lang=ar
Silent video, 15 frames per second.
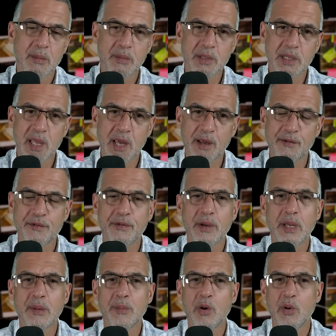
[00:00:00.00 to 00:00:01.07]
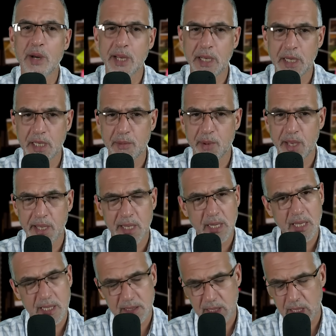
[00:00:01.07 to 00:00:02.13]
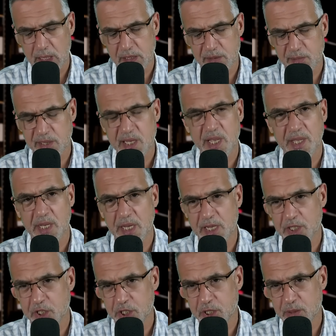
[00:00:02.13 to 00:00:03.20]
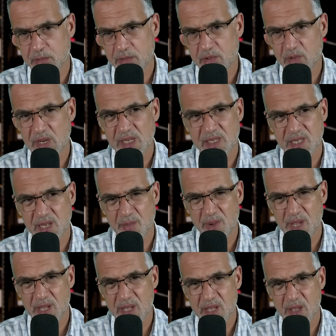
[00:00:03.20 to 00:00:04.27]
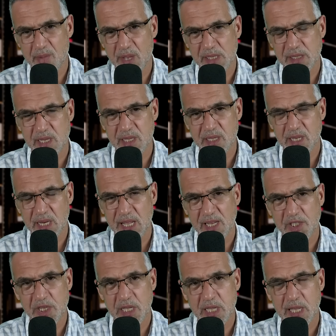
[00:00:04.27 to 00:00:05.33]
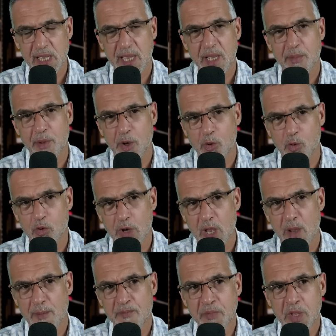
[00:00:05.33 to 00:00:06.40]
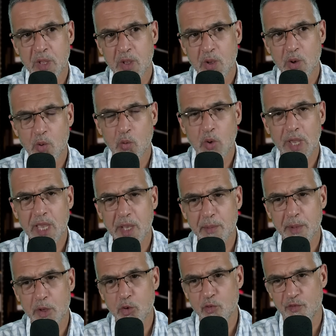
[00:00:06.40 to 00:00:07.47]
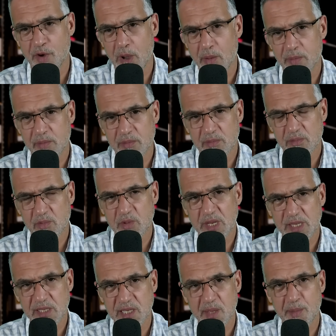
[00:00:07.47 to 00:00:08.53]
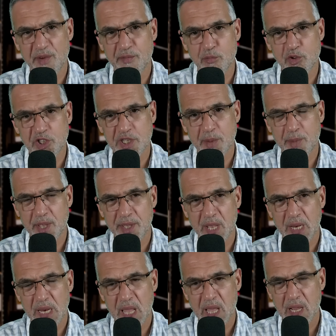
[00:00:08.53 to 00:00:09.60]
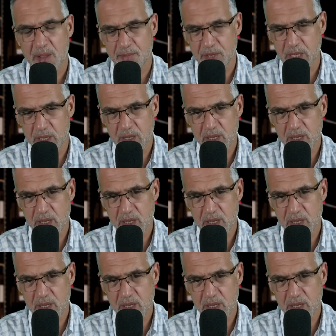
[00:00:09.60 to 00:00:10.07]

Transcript: من طرف المواقع الاباحيه اللي كتخلص مزيان على هذا الشيء لا سيما انها بقات كدير الحاجات اللي غير معقوله والغير مالوفه لا سيما في مجتمعنا العربي